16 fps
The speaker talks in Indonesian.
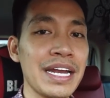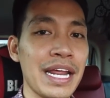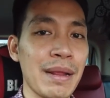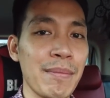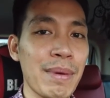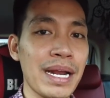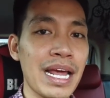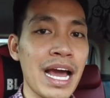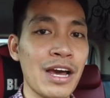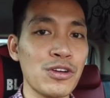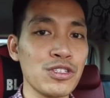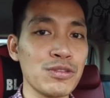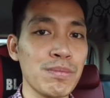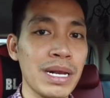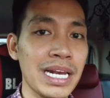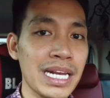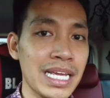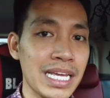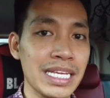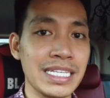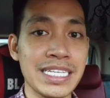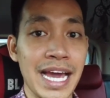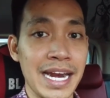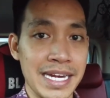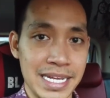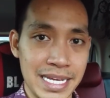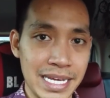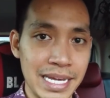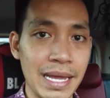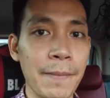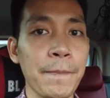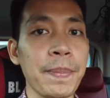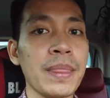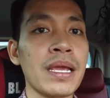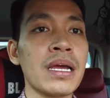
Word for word: Daripada harus beli jadi